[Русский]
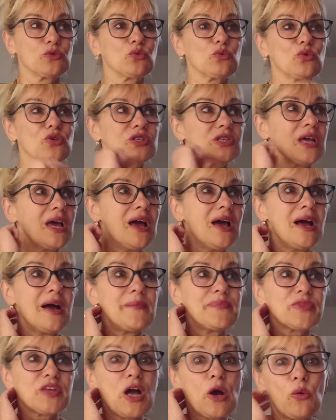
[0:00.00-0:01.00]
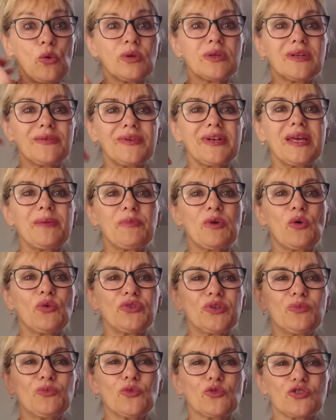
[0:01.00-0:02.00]
Ну, то есть какое-то время
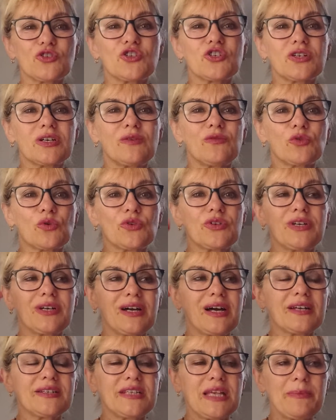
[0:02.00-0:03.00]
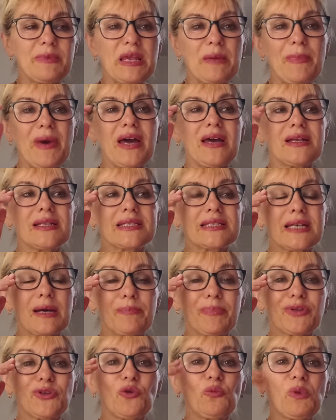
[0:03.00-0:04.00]
он немножечко вроде как занимается,
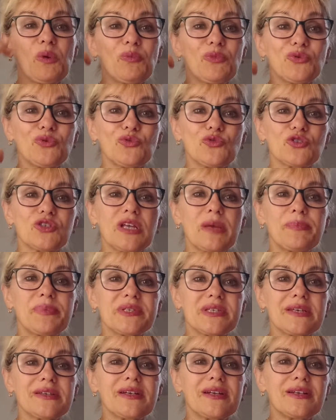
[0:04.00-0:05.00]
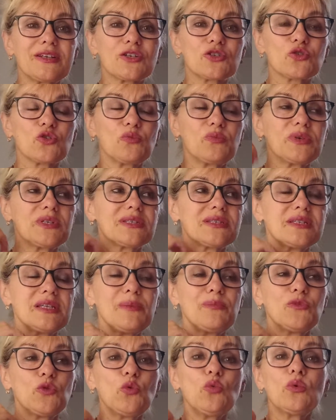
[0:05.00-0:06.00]
а потом ему нужно обязательно, чтобы с
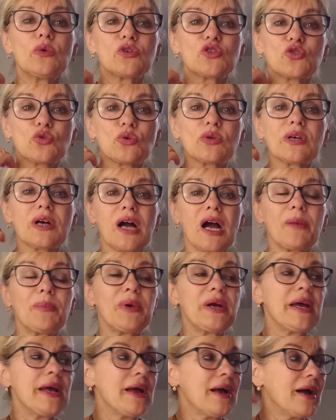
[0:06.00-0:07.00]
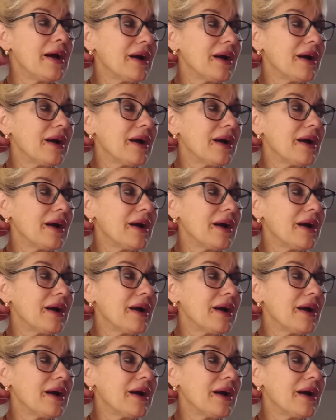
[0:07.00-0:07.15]
ним, ну, что-то как бы,